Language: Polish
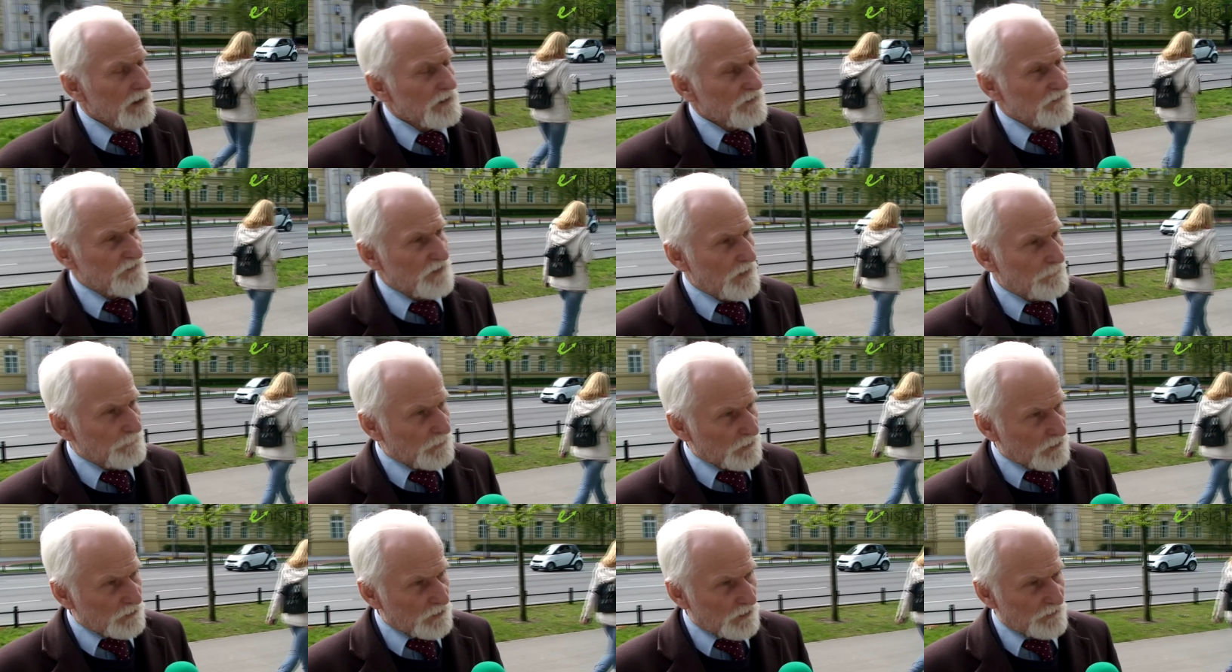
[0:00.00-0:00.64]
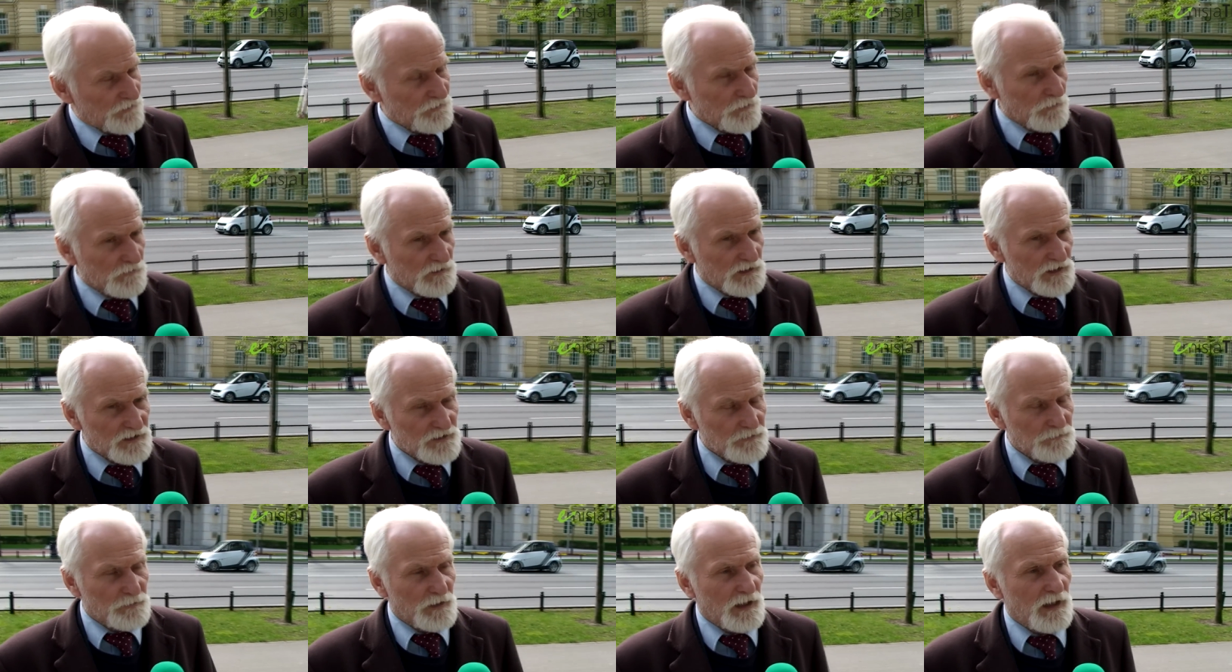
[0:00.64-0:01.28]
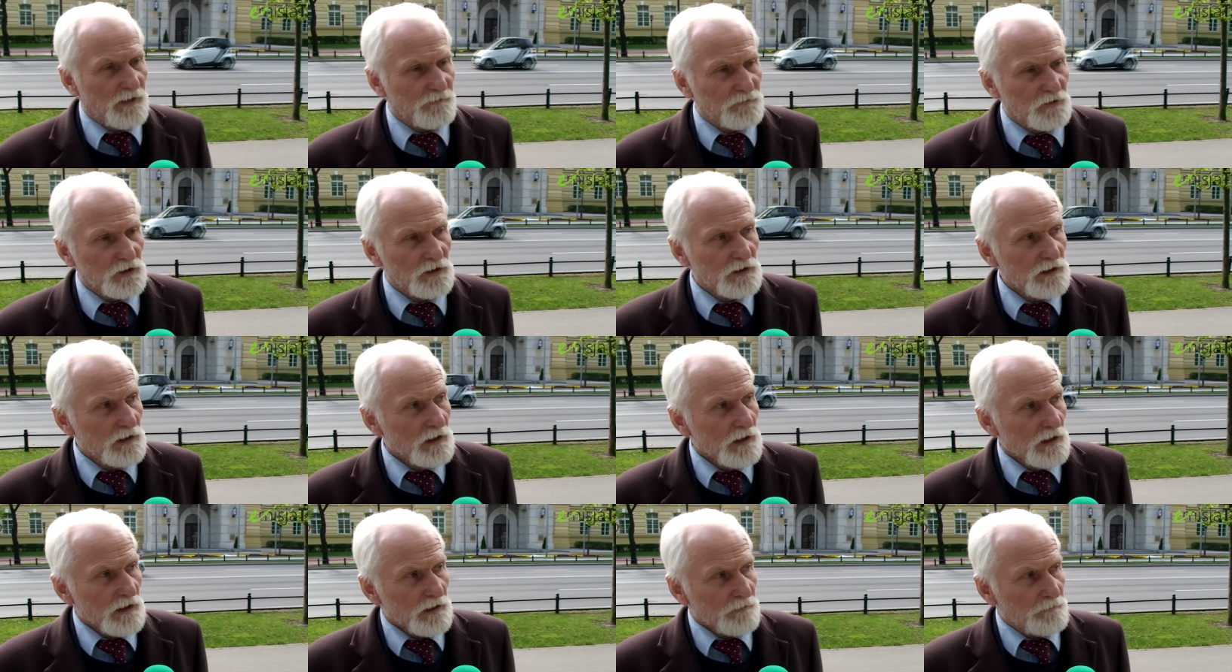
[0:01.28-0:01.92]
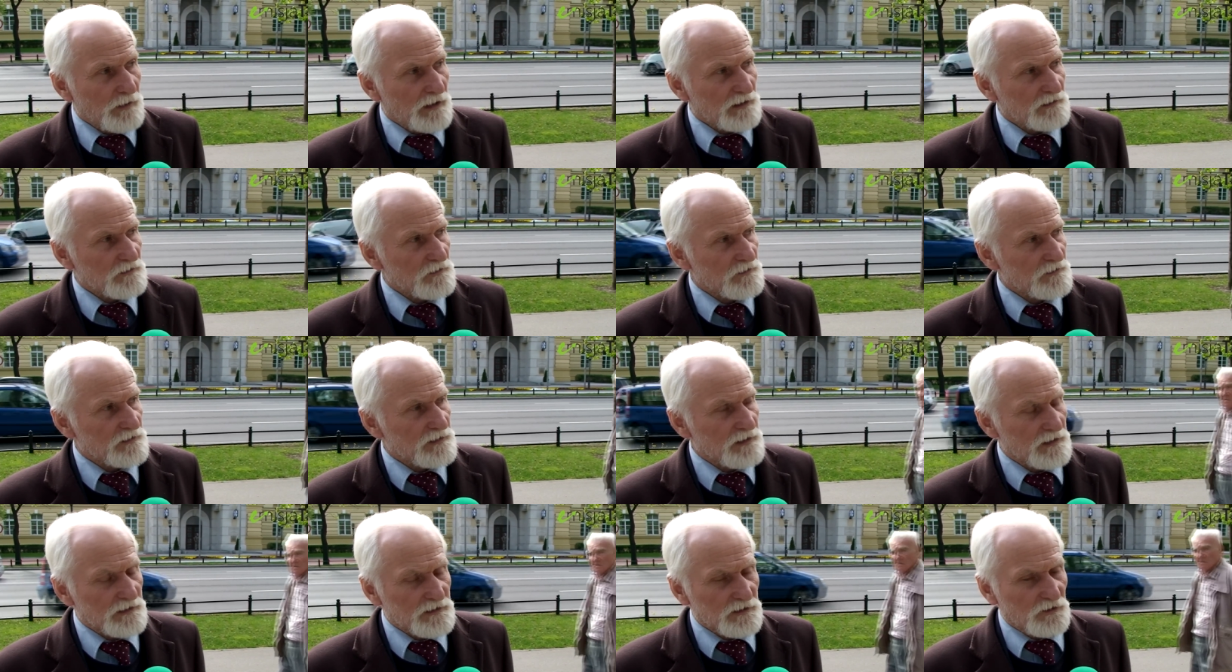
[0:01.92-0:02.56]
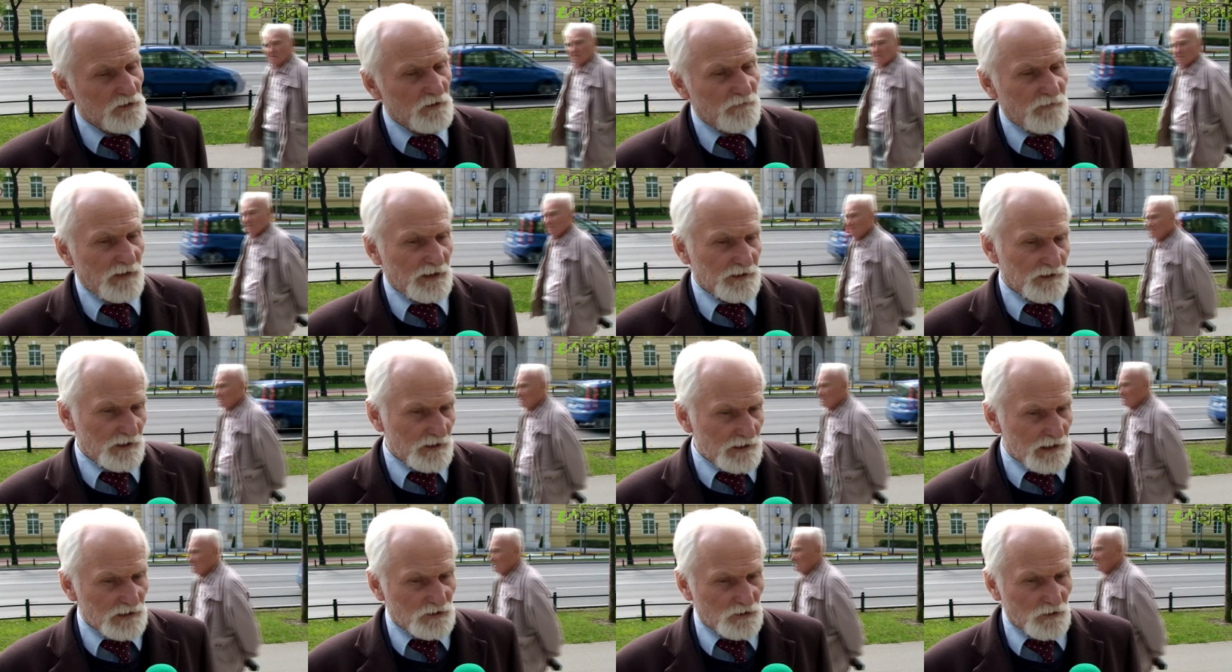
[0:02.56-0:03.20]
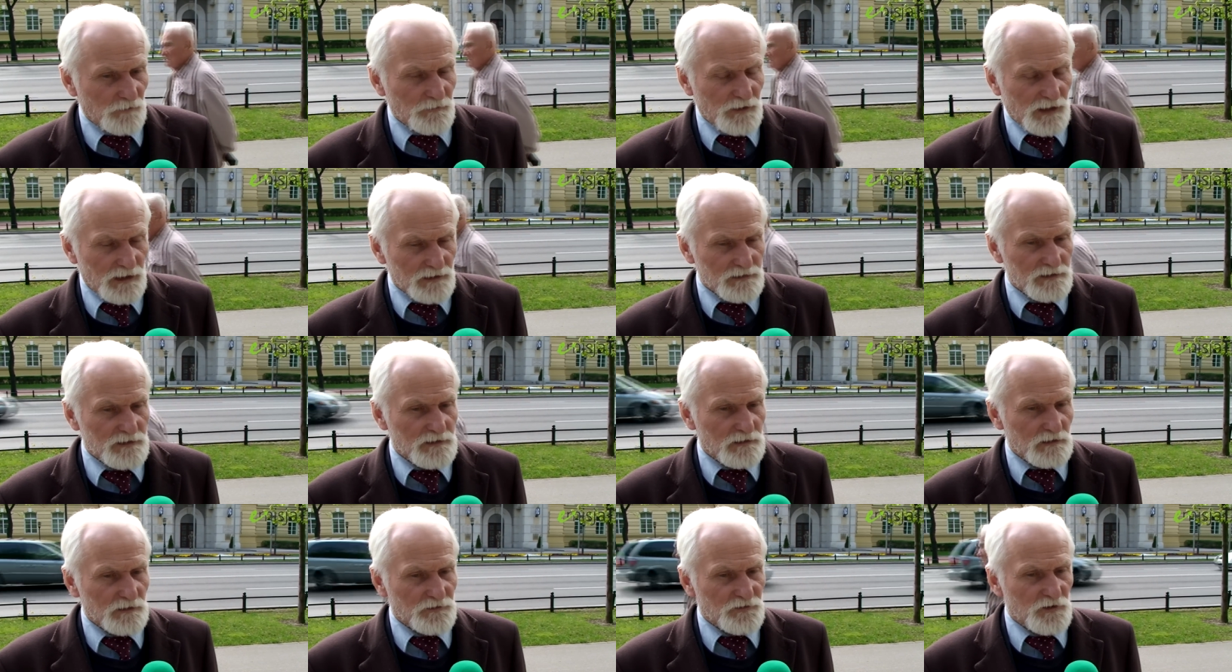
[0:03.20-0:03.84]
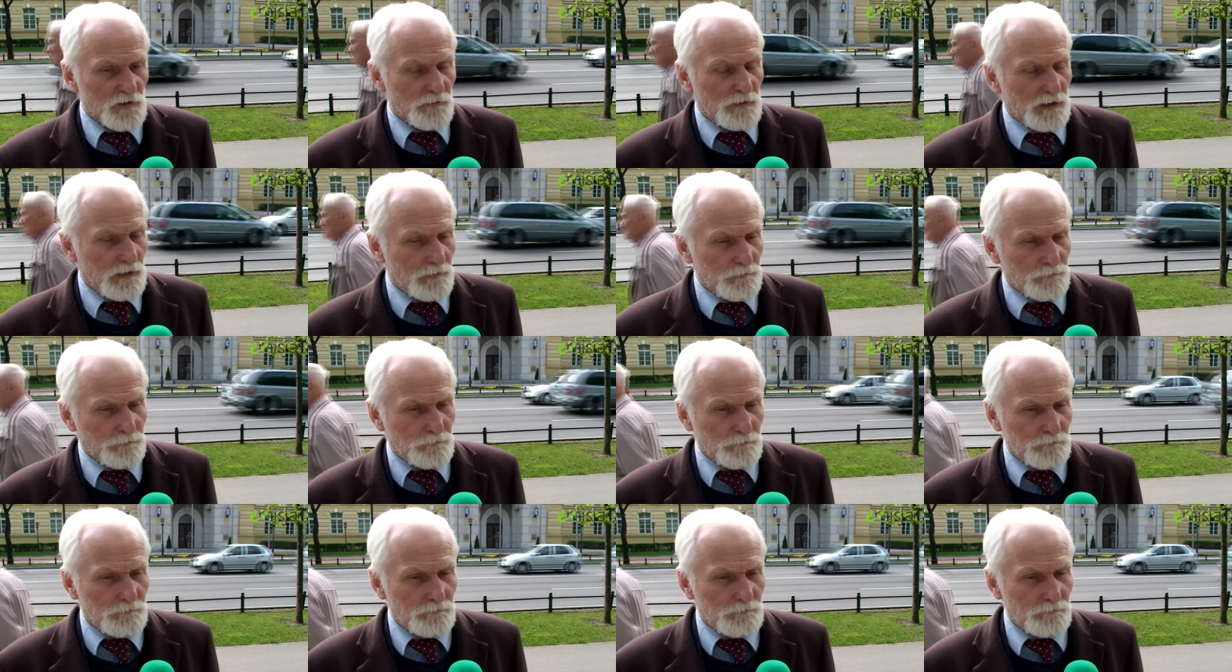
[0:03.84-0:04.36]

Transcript: że podnoszą te sprawy bardzo zdecydowanie, natomiast trzeba